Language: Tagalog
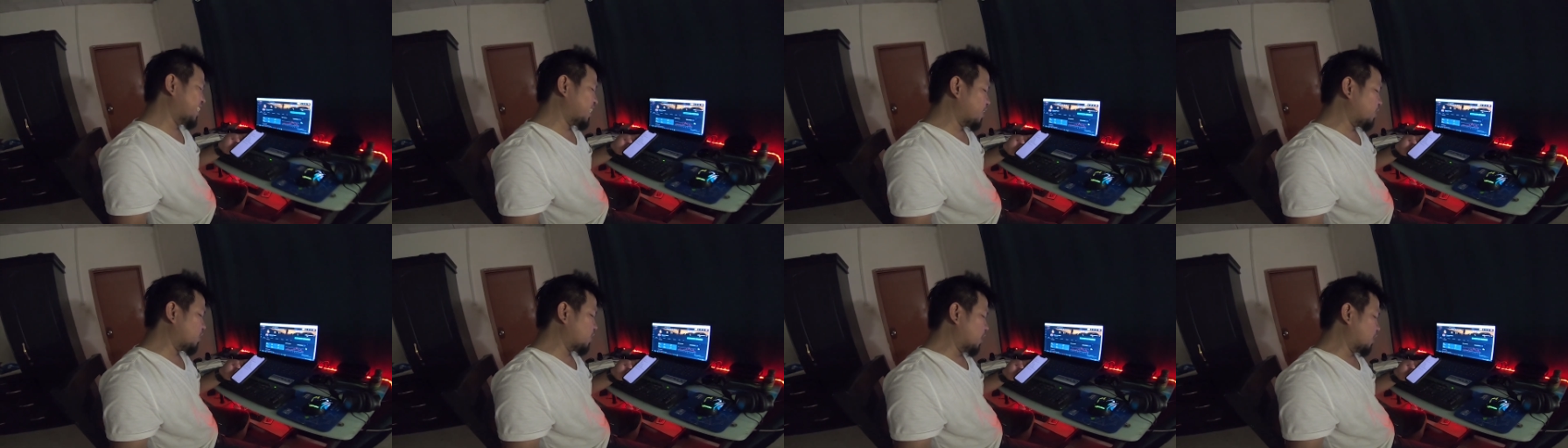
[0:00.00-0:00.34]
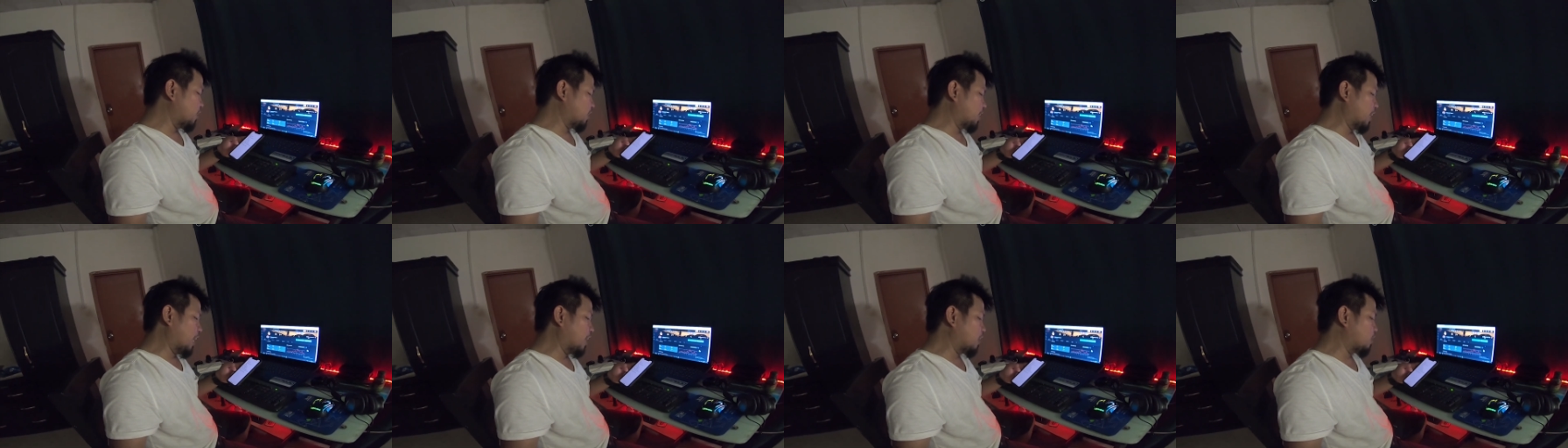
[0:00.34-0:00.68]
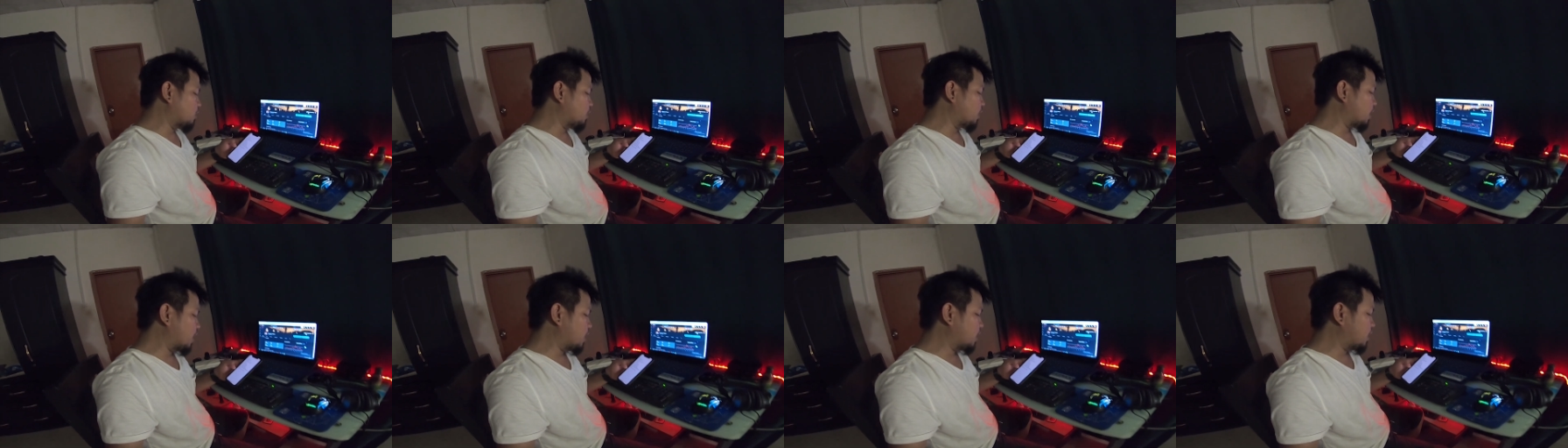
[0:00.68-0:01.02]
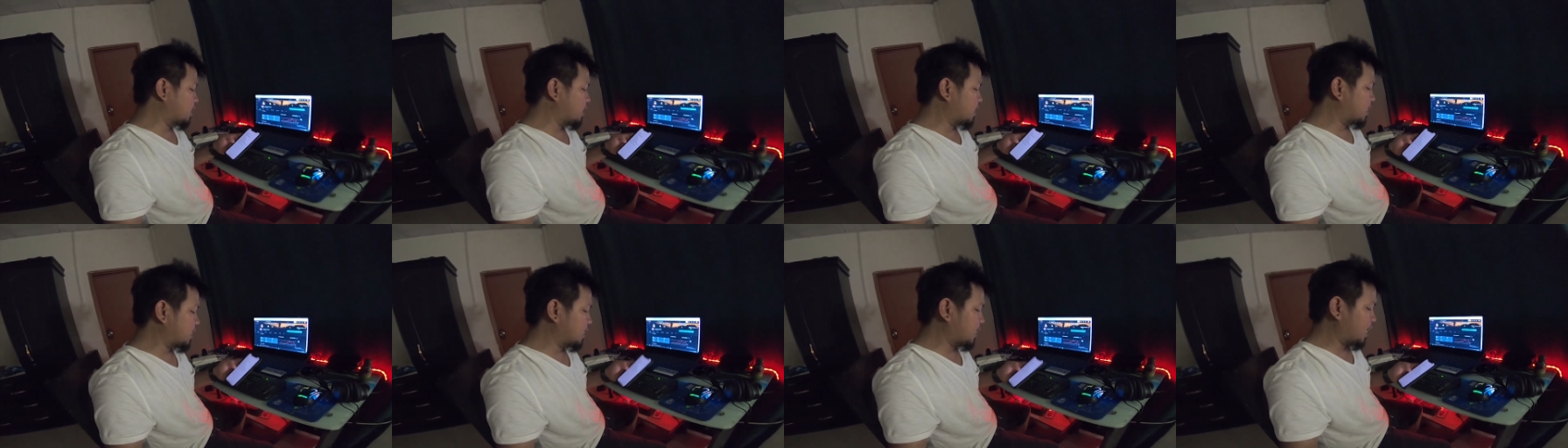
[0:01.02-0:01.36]
Shout out kay Uncle
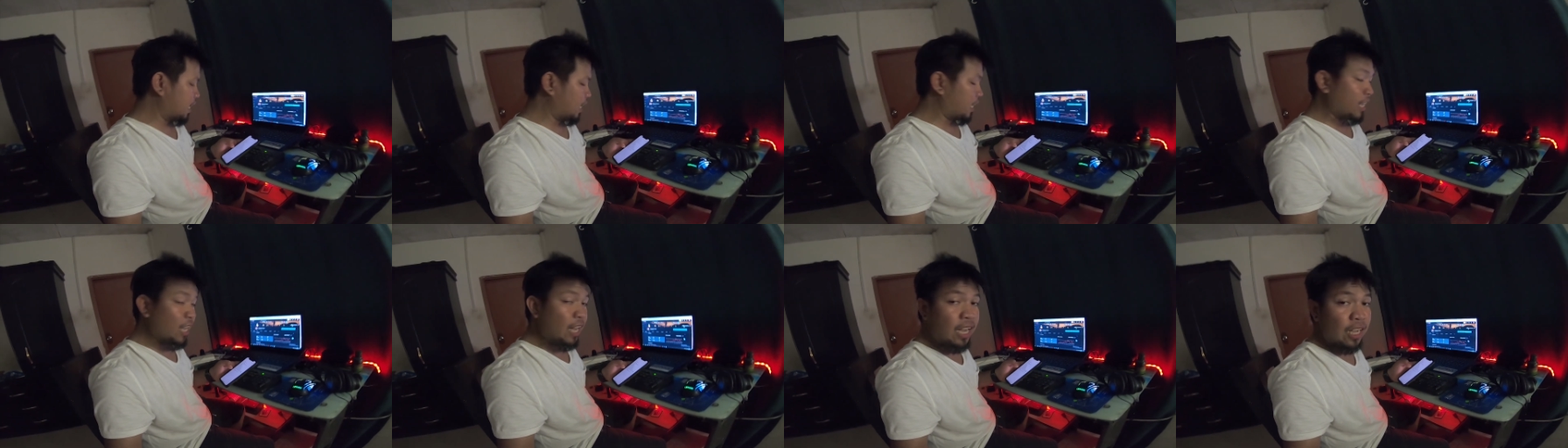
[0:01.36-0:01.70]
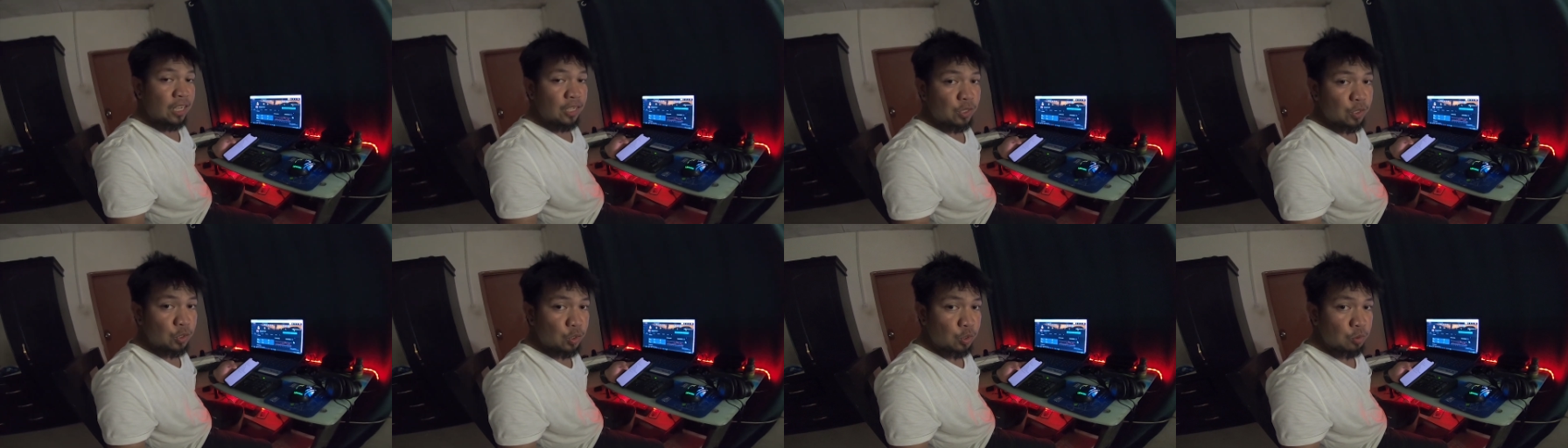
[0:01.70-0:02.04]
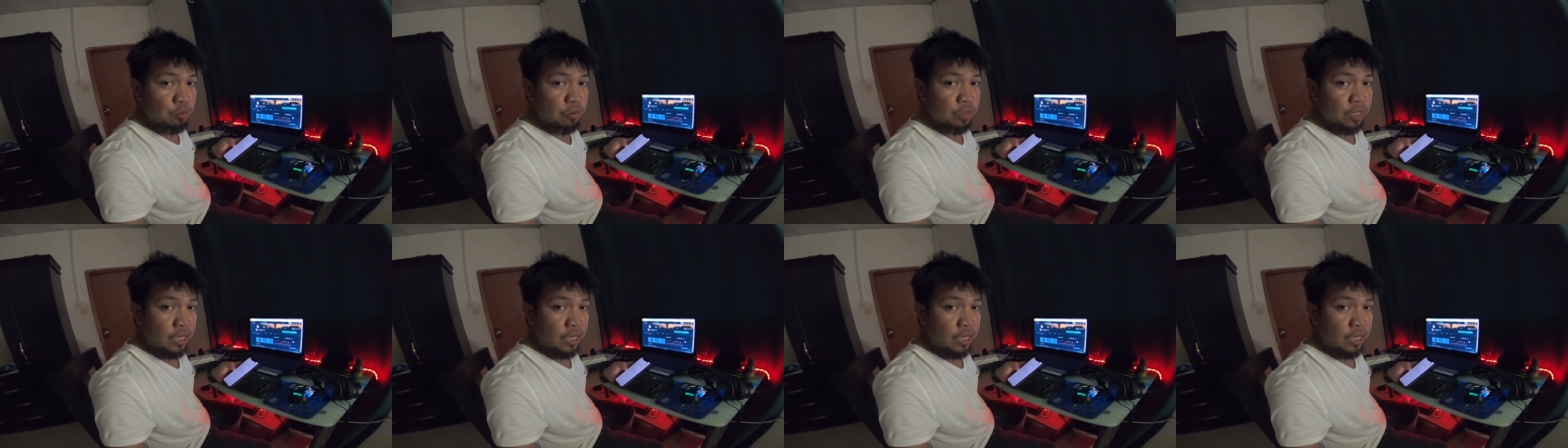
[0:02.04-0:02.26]
Randy sa iyang YouTube